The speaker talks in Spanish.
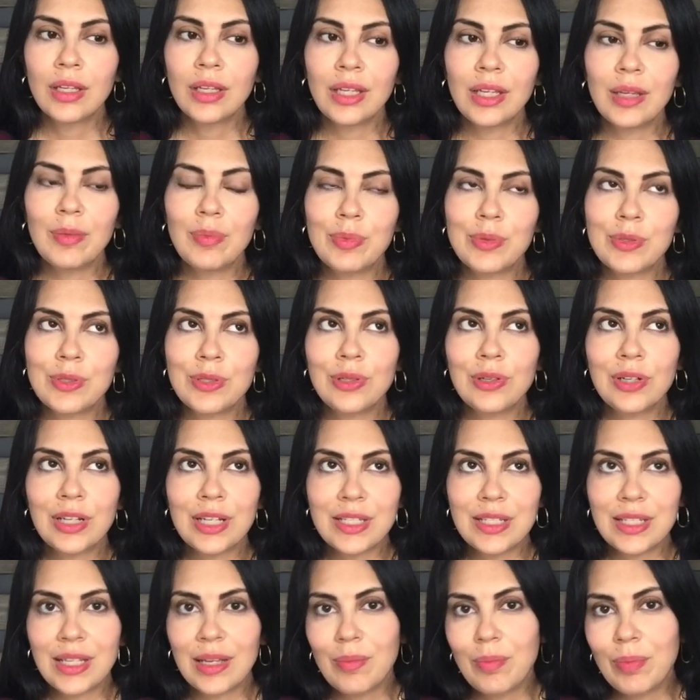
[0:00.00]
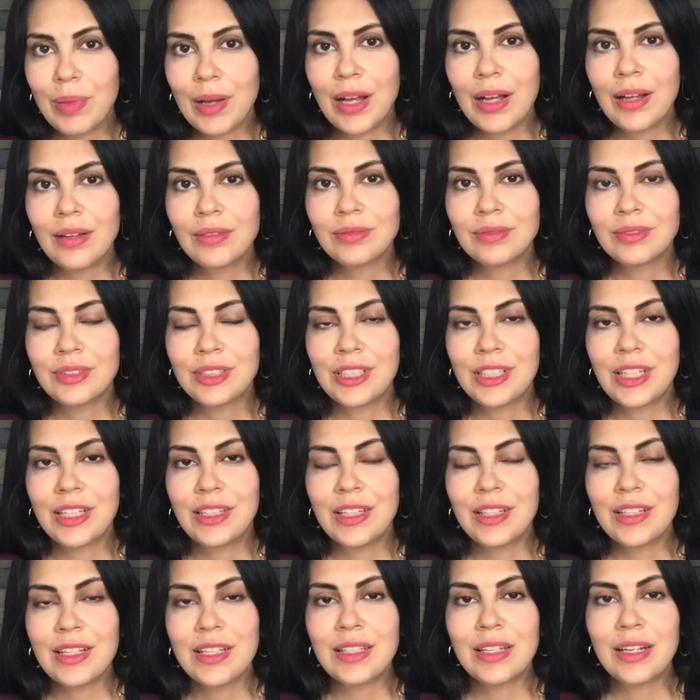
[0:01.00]
Y pues yo que sepa, si ya
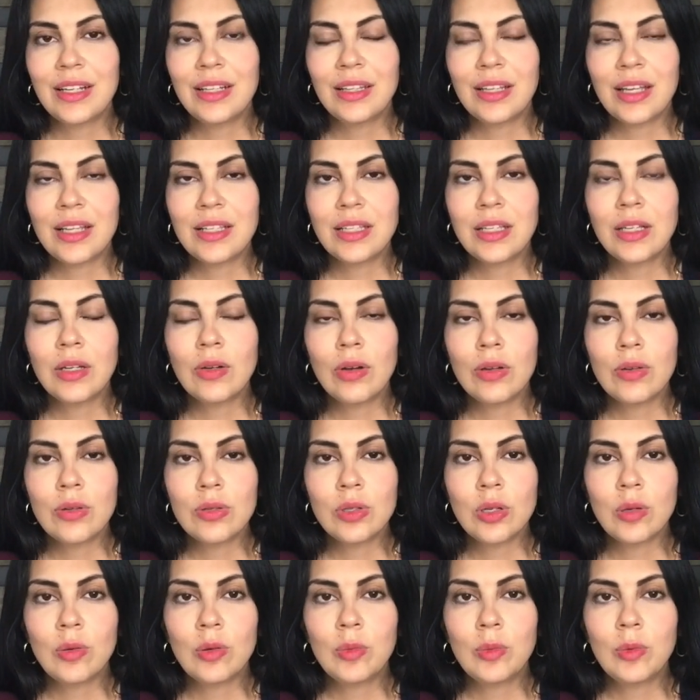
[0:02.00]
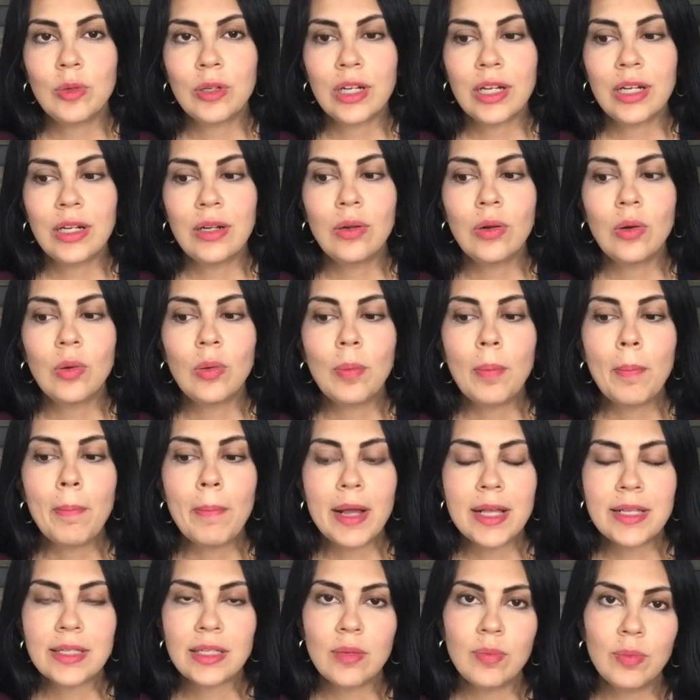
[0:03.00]
tienes 35 años como mujer, lo
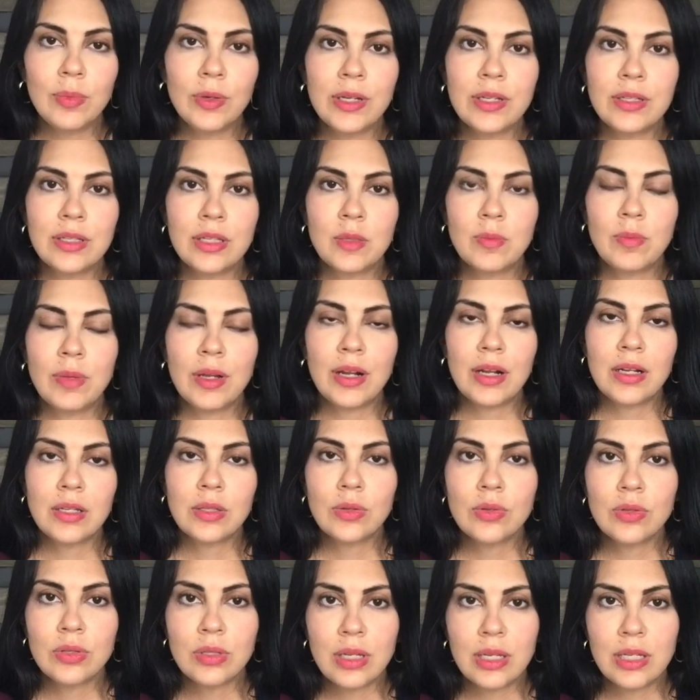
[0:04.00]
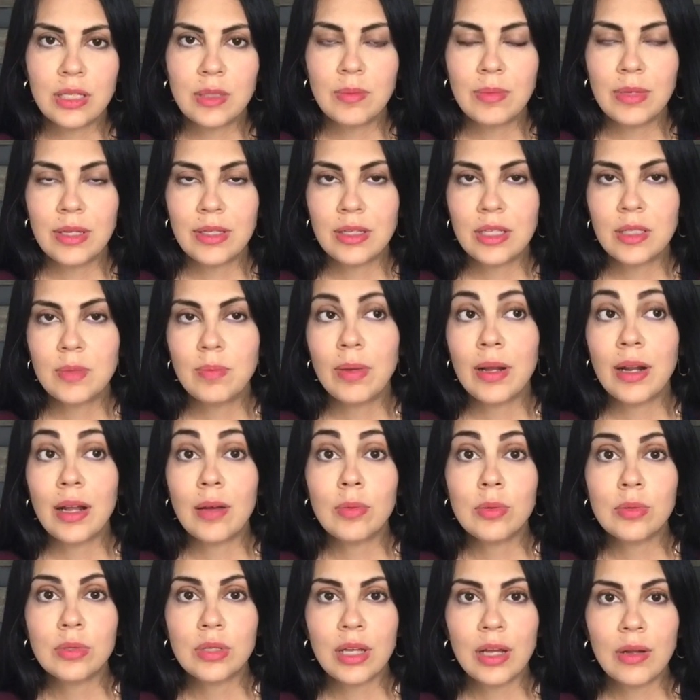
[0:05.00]
más que puedes esperar son 6 meses para
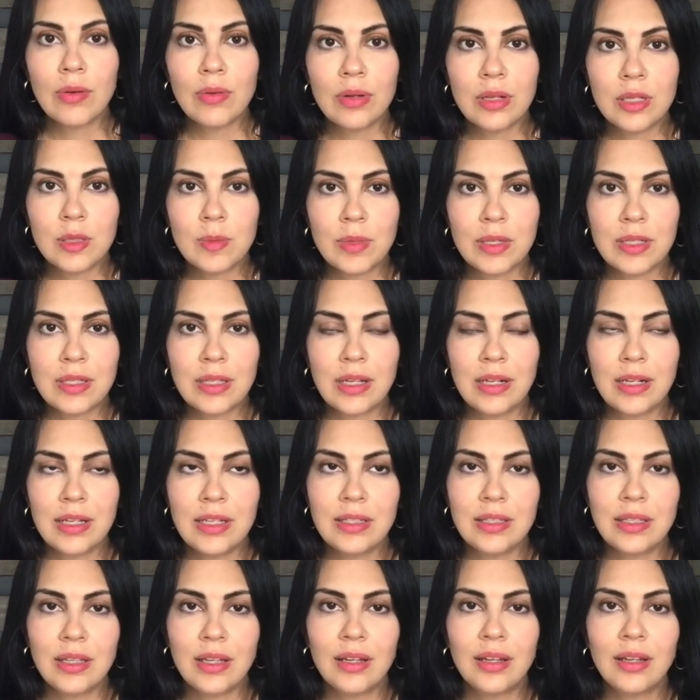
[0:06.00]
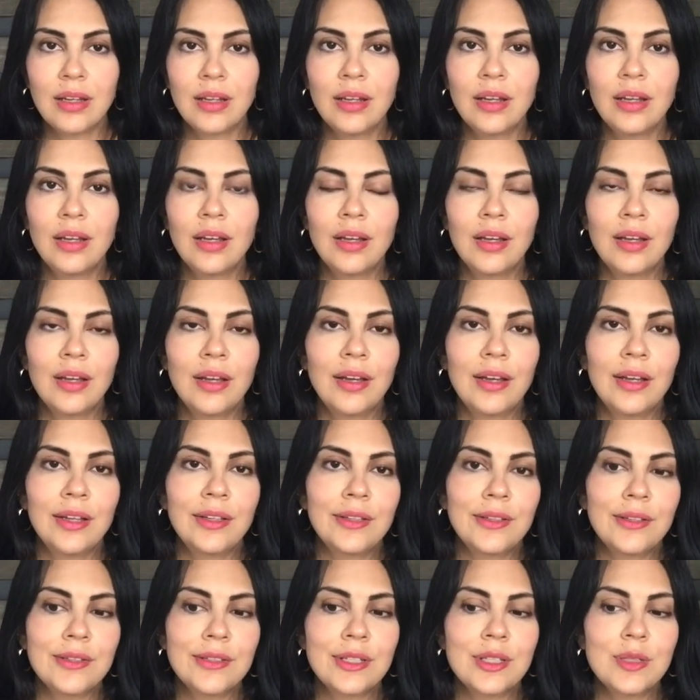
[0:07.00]
buscar un especialista.
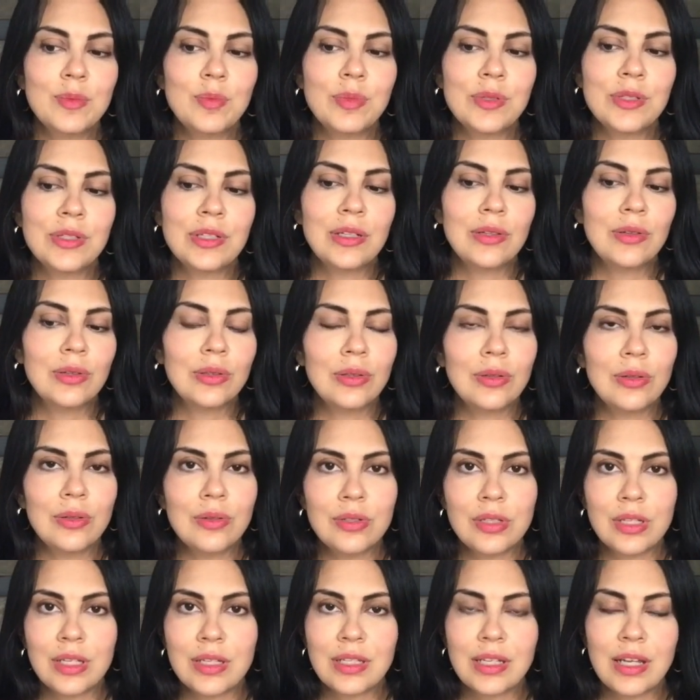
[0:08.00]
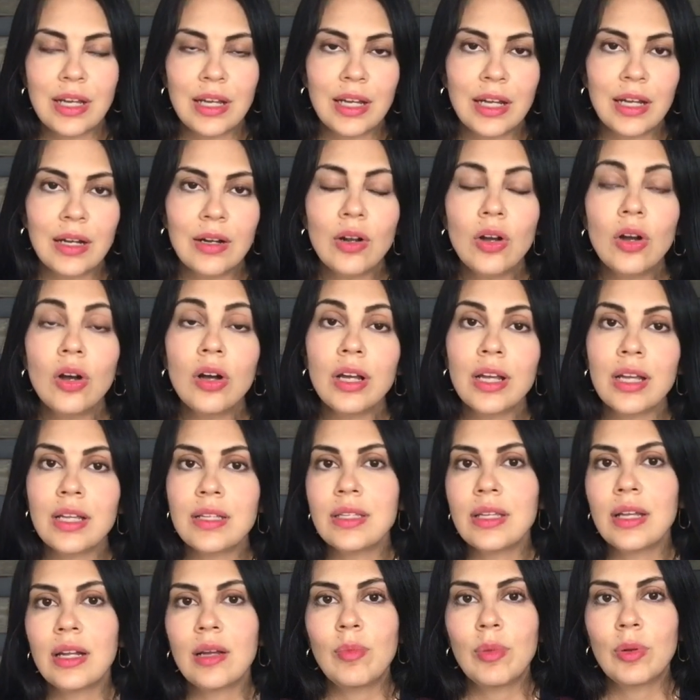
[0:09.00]
Entonces, pues el doctor nos decía que no, que
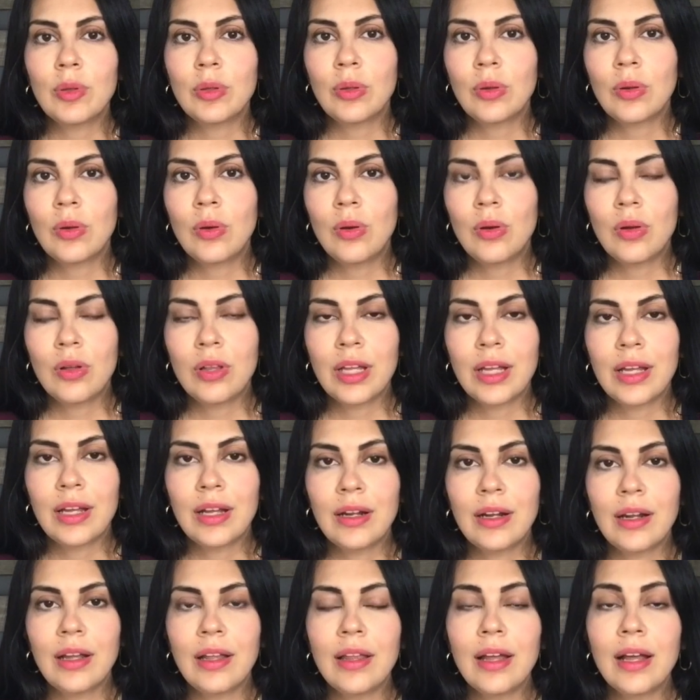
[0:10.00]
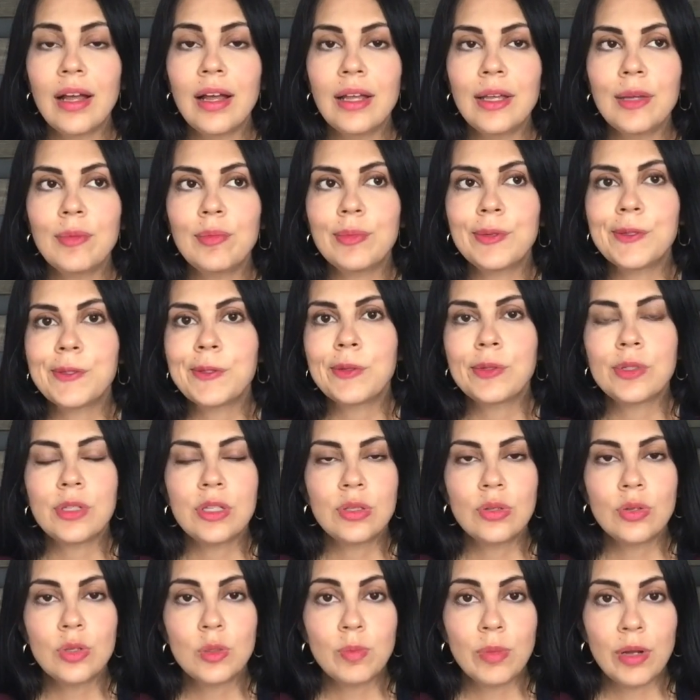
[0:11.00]
así era protocolo de Canadá y pues nos
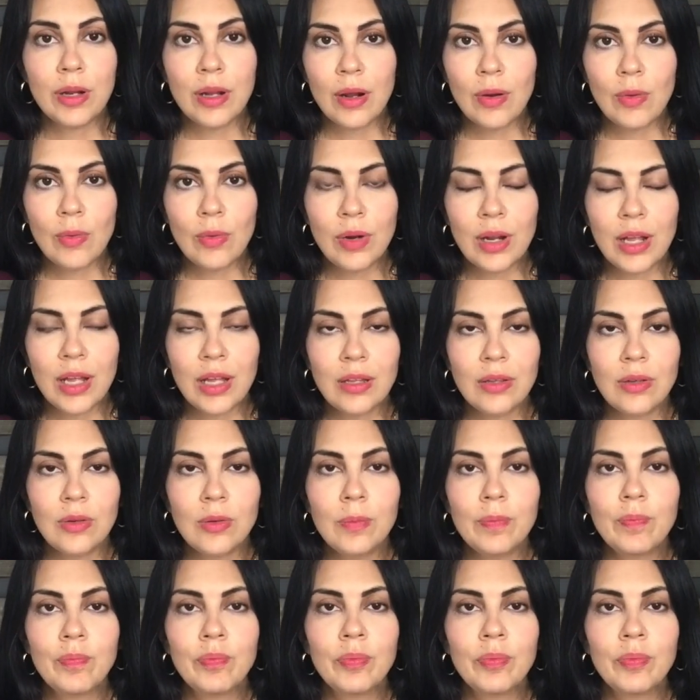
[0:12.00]
hizo esperar un año.